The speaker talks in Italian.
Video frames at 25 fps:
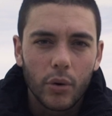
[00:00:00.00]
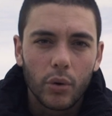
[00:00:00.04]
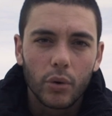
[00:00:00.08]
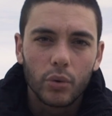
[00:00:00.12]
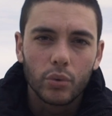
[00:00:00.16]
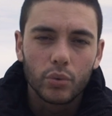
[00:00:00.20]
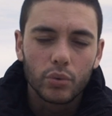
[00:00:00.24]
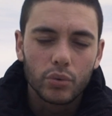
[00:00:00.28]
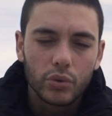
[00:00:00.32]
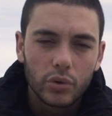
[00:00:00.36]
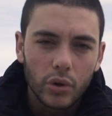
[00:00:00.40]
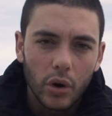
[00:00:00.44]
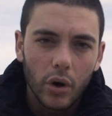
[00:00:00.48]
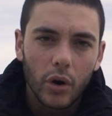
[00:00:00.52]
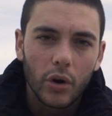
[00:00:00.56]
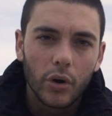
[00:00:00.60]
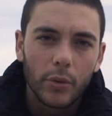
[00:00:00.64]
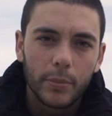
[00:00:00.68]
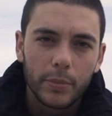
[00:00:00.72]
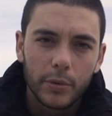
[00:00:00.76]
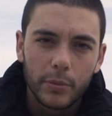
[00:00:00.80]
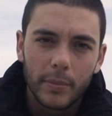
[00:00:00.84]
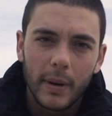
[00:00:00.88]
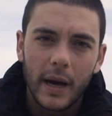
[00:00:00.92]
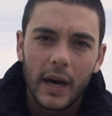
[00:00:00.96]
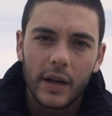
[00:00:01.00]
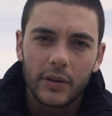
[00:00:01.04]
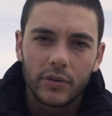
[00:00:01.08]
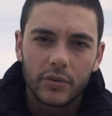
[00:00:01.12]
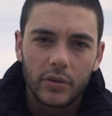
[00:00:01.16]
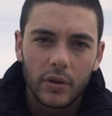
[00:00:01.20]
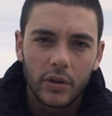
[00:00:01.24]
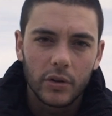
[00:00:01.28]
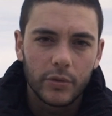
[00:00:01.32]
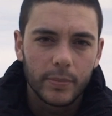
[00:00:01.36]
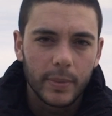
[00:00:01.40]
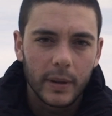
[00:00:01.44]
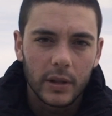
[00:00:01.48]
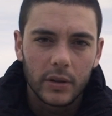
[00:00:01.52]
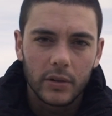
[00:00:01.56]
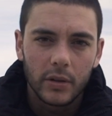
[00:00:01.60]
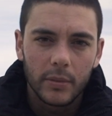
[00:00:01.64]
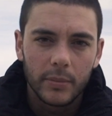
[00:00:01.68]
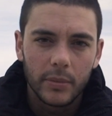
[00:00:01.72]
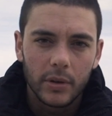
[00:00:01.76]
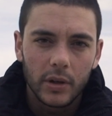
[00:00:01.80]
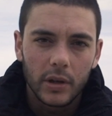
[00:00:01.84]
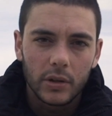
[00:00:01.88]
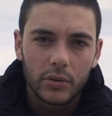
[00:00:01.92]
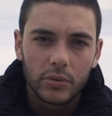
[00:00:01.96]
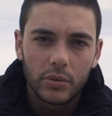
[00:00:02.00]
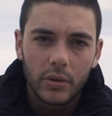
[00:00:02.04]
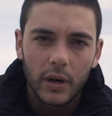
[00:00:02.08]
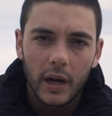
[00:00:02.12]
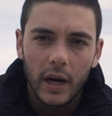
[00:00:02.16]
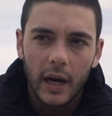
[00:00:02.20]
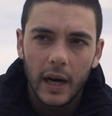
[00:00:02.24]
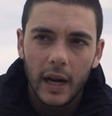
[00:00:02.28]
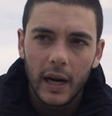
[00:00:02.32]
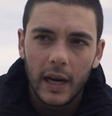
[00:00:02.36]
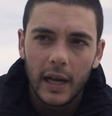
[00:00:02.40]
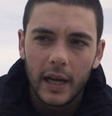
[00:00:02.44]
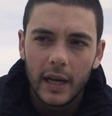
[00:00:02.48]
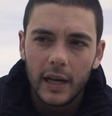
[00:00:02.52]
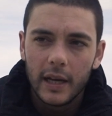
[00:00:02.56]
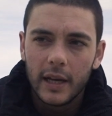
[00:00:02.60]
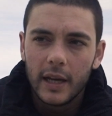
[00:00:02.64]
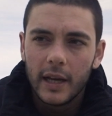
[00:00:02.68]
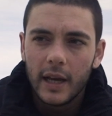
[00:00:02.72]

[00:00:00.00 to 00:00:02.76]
con un tono più basso rispetto al mio naturale